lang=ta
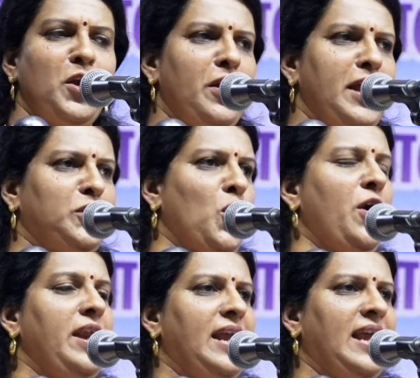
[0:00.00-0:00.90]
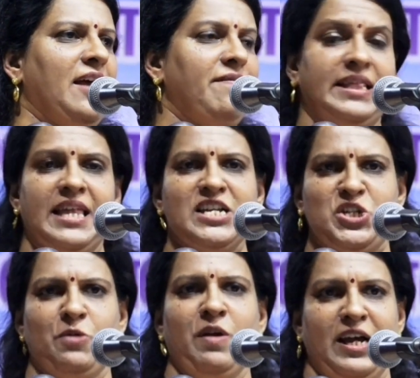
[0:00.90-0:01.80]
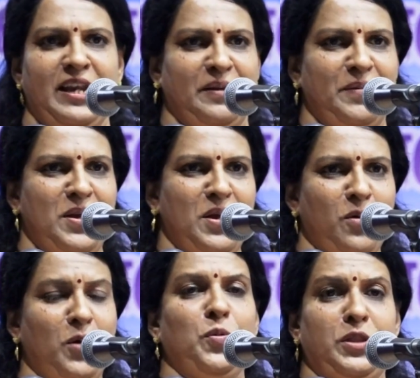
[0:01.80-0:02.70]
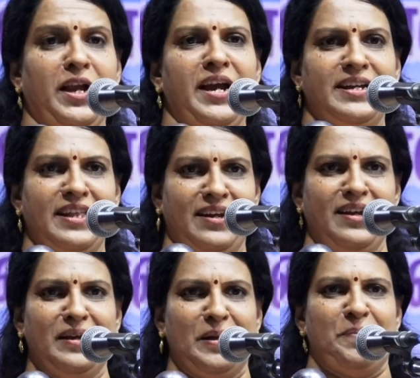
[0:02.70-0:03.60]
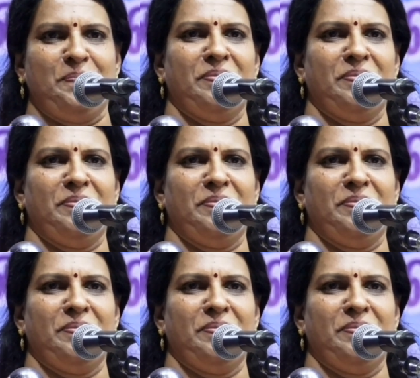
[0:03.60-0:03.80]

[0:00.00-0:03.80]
என்னுடைய தோழி கவிதா ஜவஹர் ஒரு புத்தகம் எழுதியிருக்காங்க